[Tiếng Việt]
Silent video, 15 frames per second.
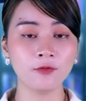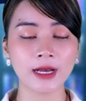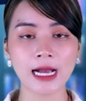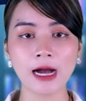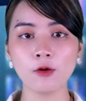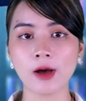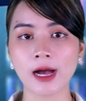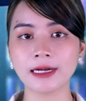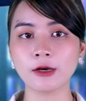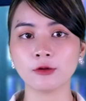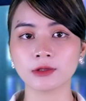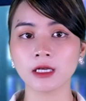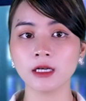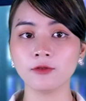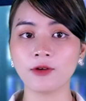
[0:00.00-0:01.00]
về các khoản
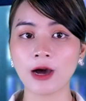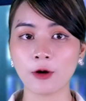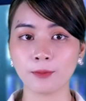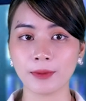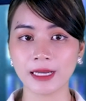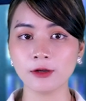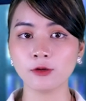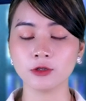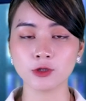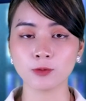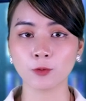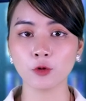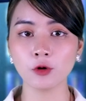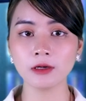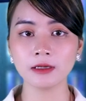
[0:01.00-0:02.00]
đầu tư vào Mỹ của
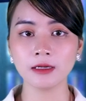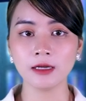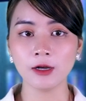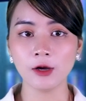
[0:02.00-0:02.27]
Trung Quốc,